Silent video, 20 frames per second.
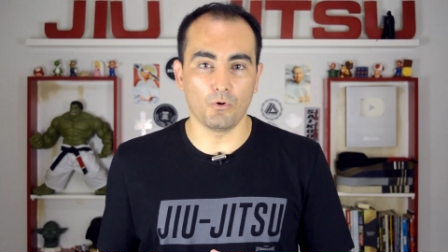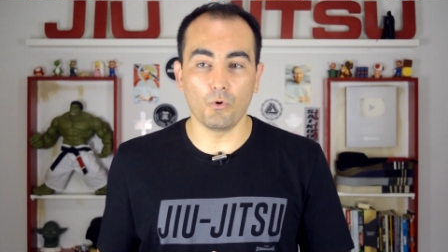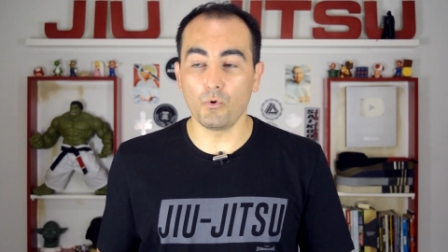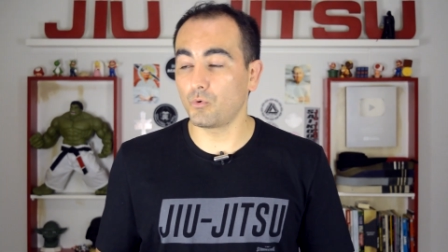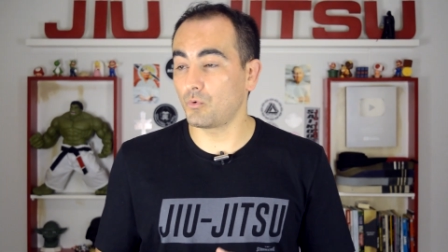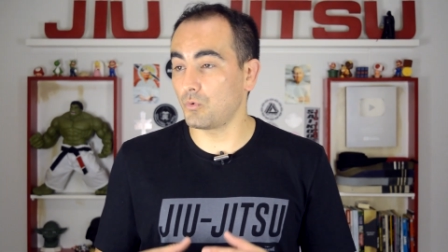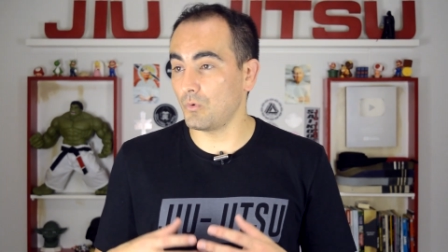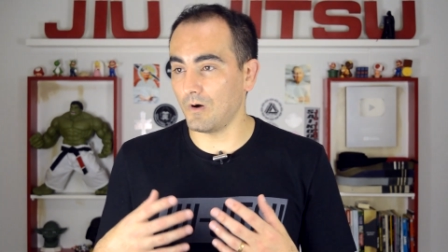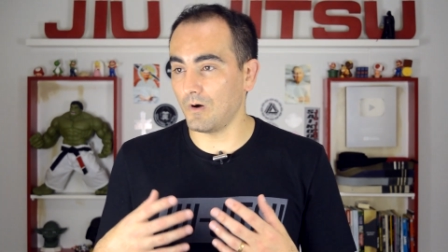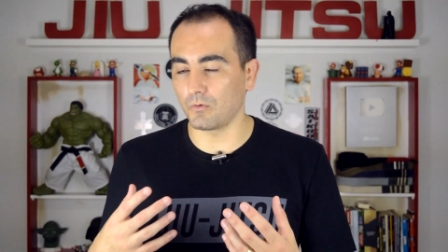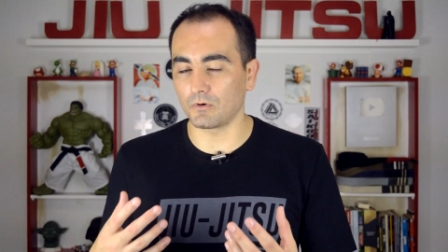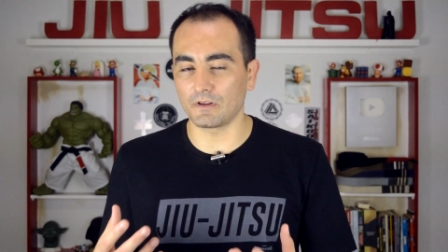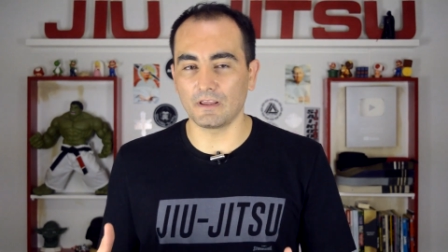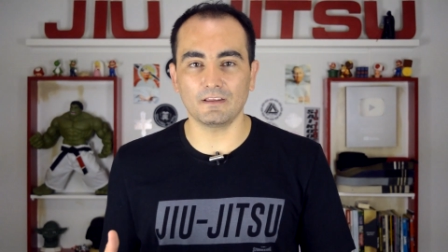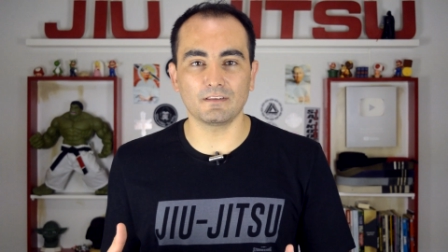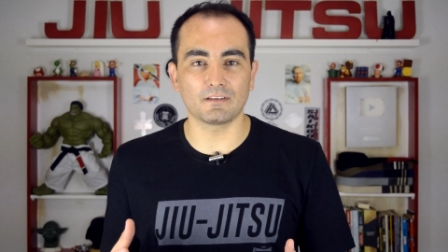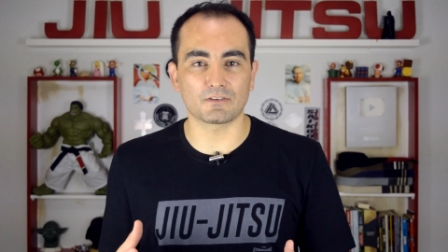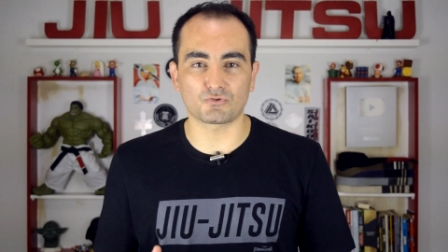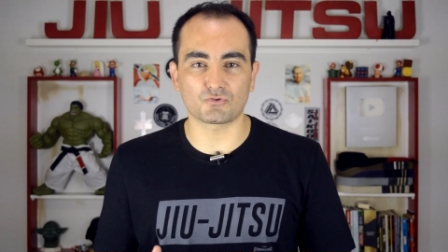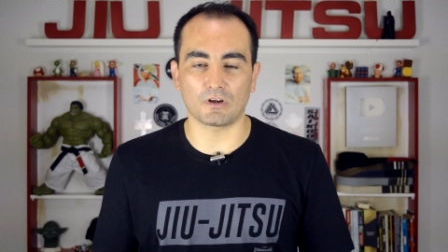ou com
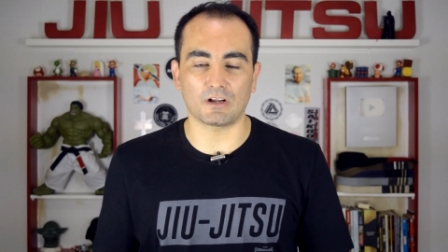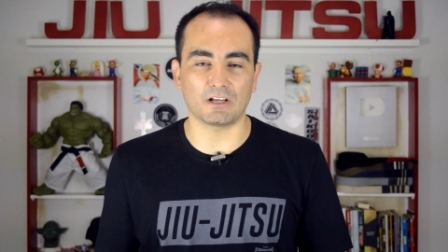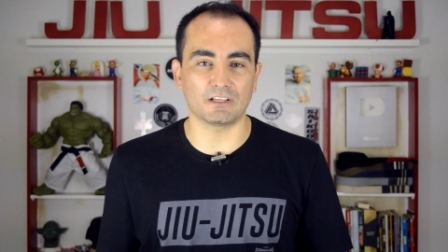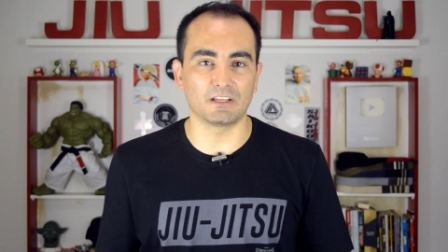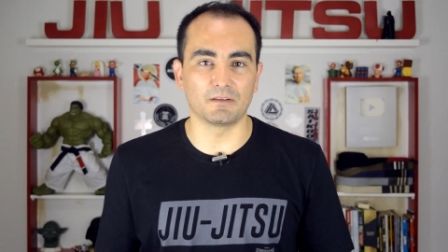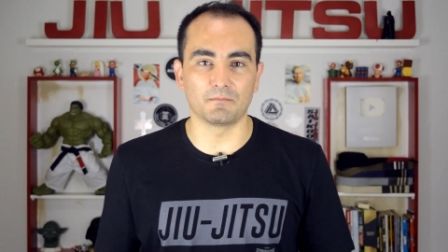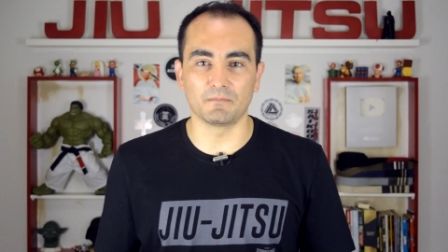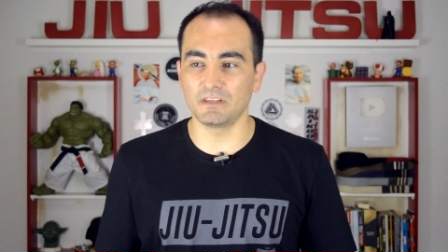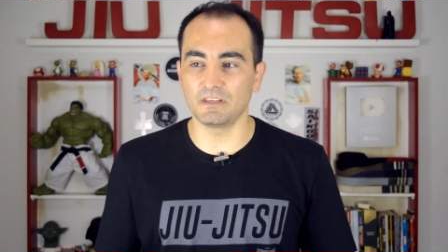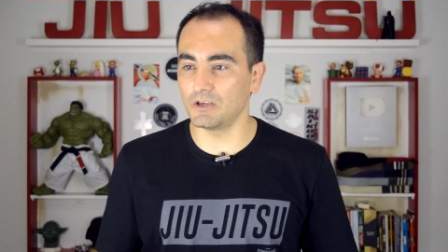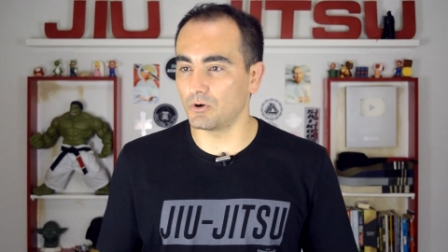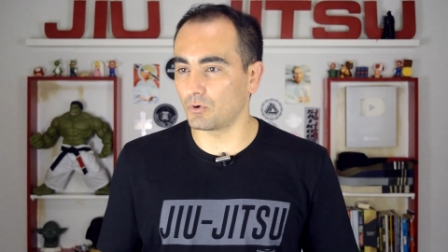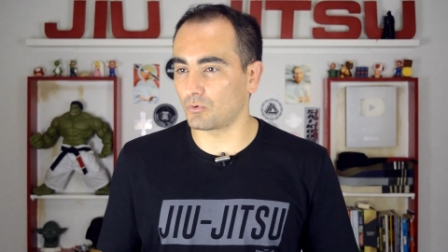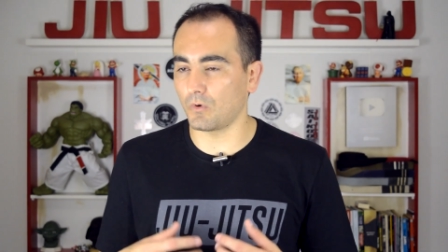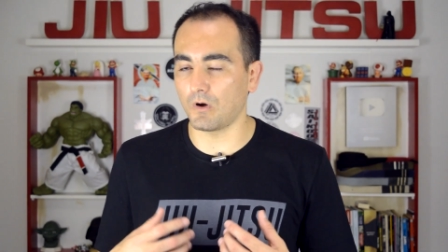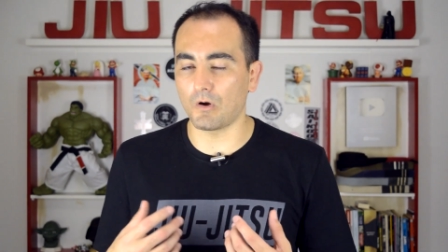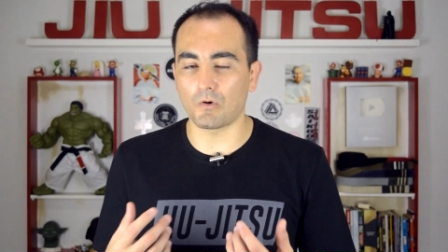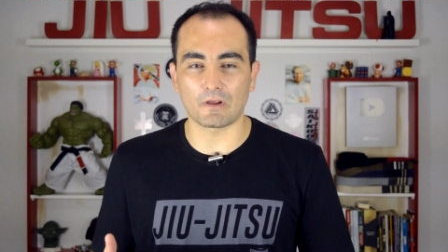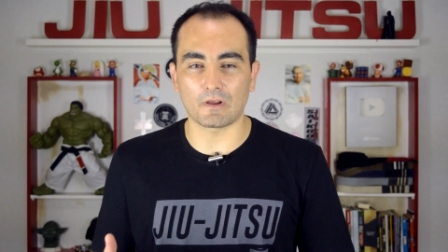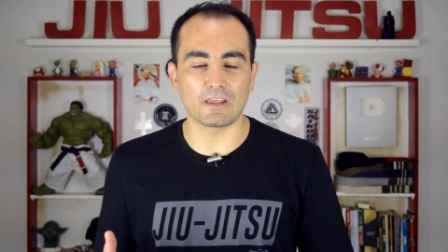alguém da sua academia ou com
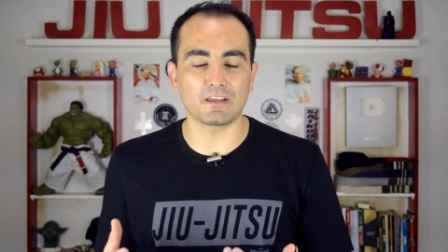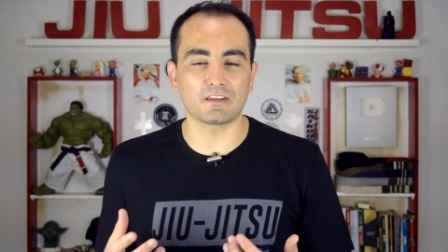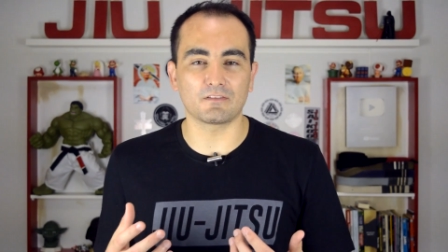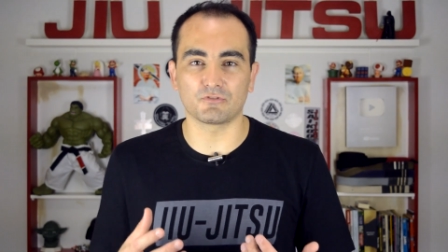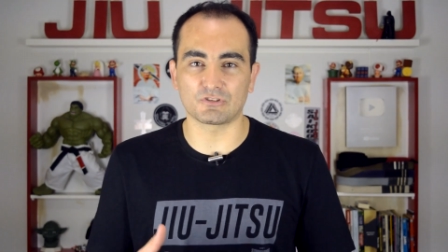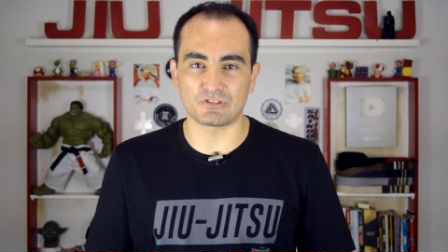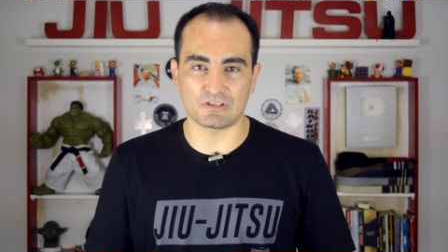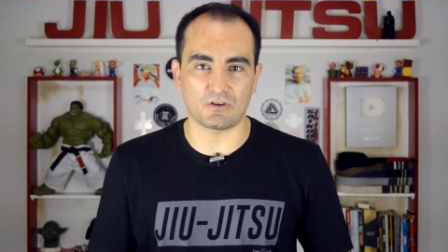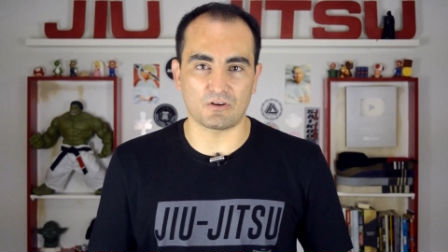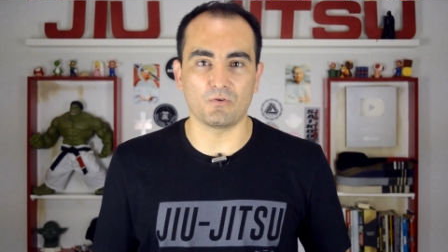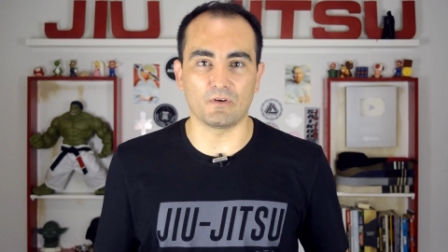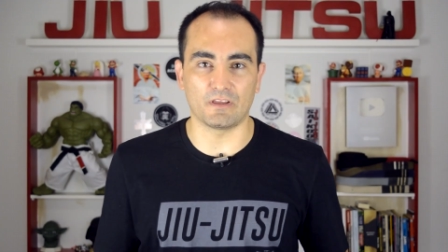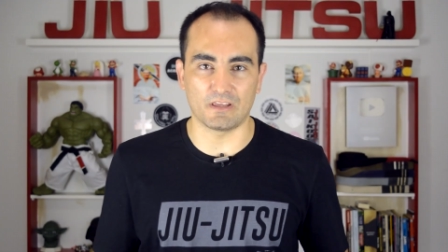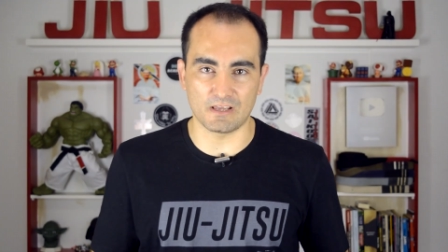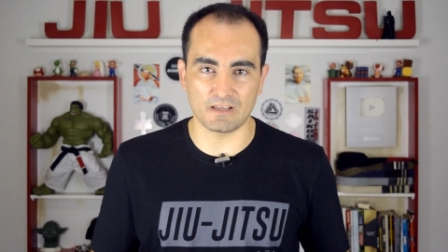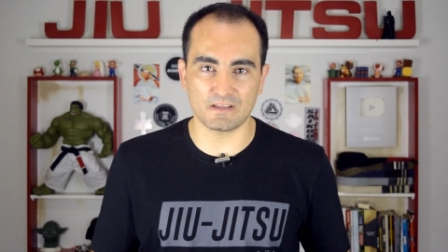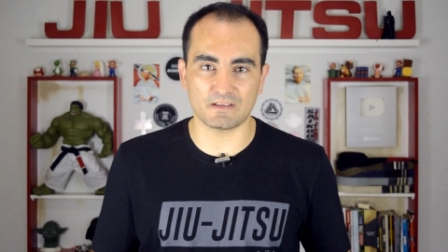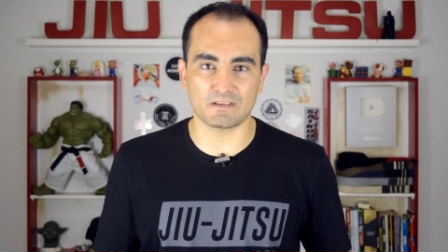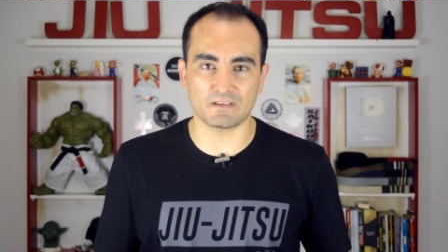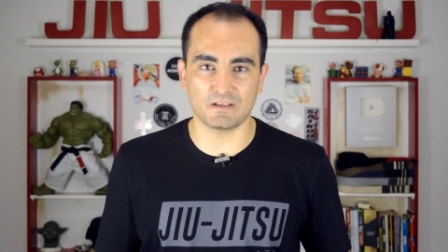alguém que você
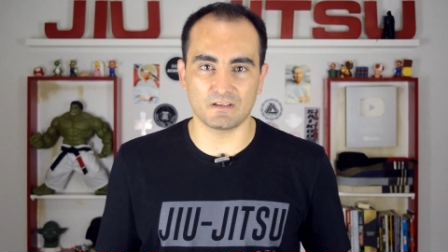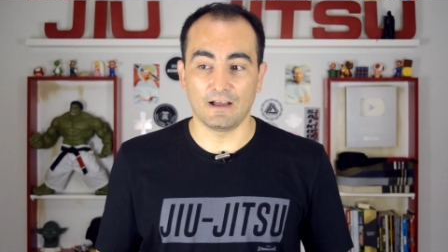conheça.